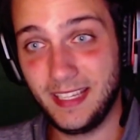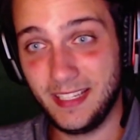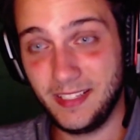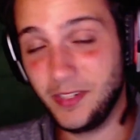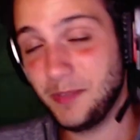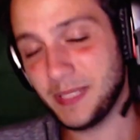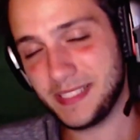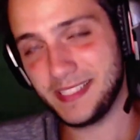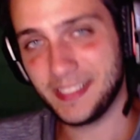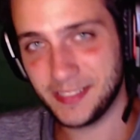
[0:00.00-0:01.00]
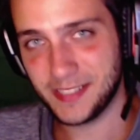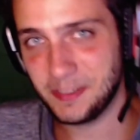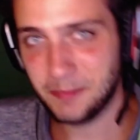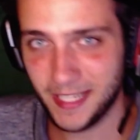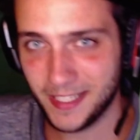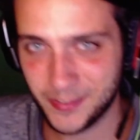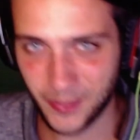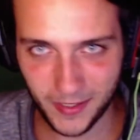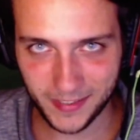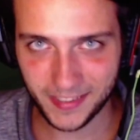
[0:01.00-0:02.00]
Non impazzite senza di me,
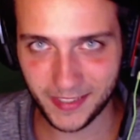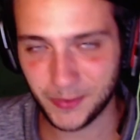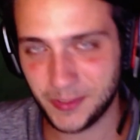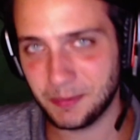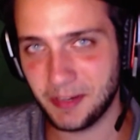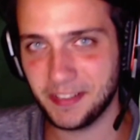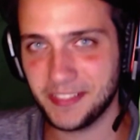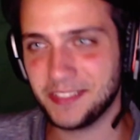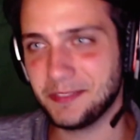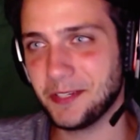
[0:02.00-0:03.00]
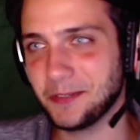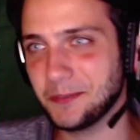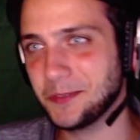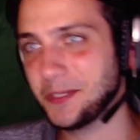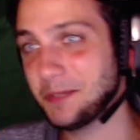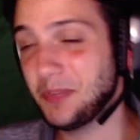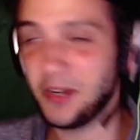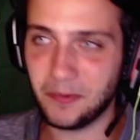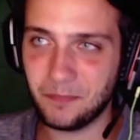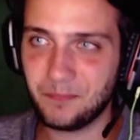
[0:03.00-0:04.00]
so che siete tutti bravissimi comunque,
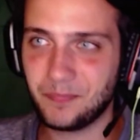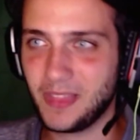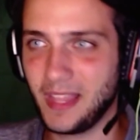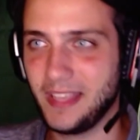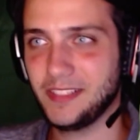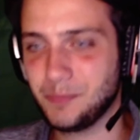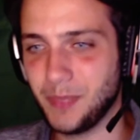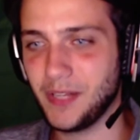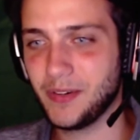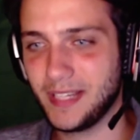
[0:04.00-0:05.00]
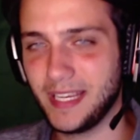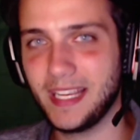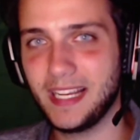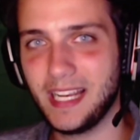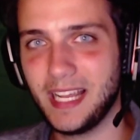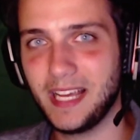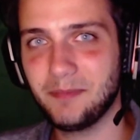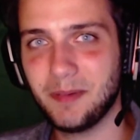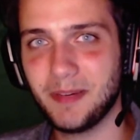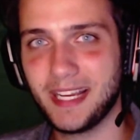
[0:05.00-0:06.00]
però Spero che la
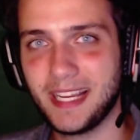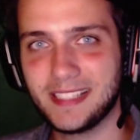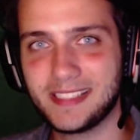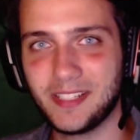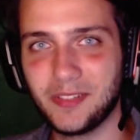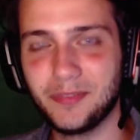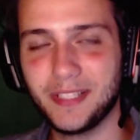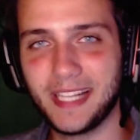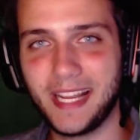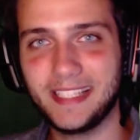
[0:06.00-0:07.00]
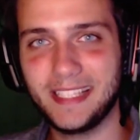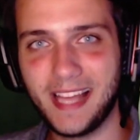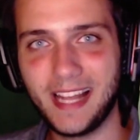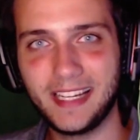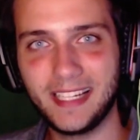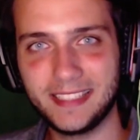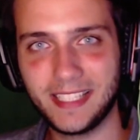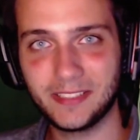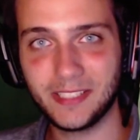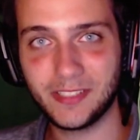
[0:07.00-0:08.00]
mia mancanza non vi crei dei danni
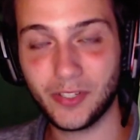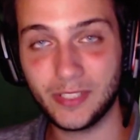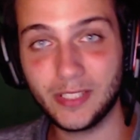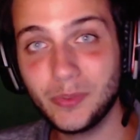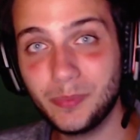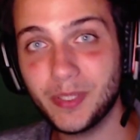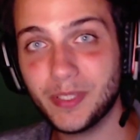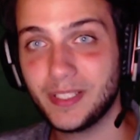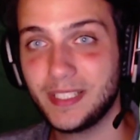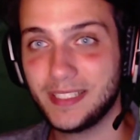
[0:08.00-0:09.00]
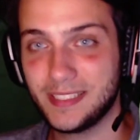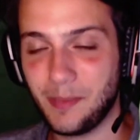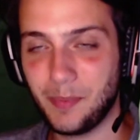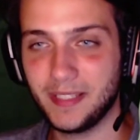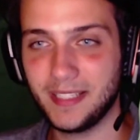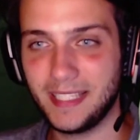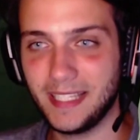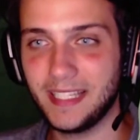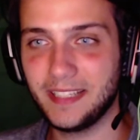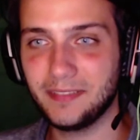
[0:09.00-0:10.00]
all'interno del gioco. Nel dubbio, sapete
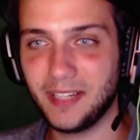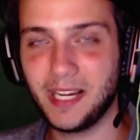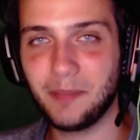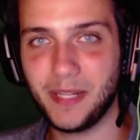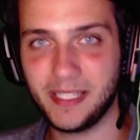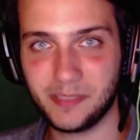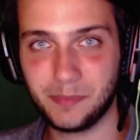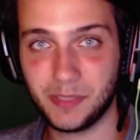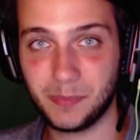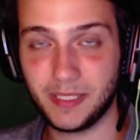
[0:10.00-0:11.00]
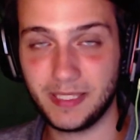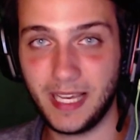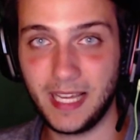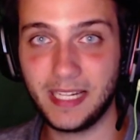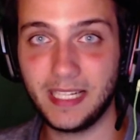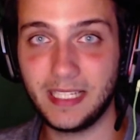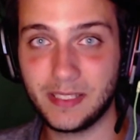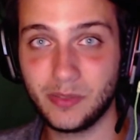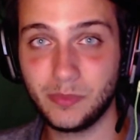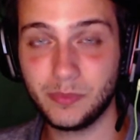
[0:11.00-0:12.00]
che vale la pena sempre aspettare le
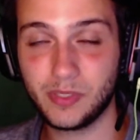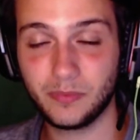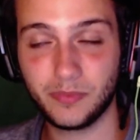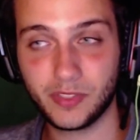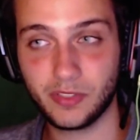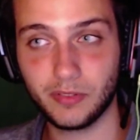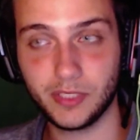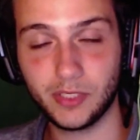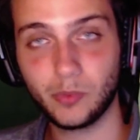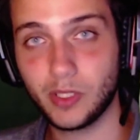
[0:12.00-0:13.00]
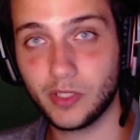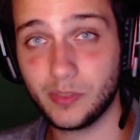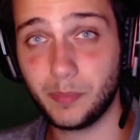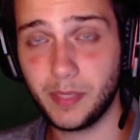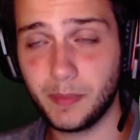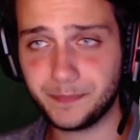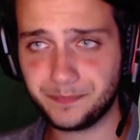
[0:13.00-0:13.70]
zoom zoom, forse avevo detto qualcosa prima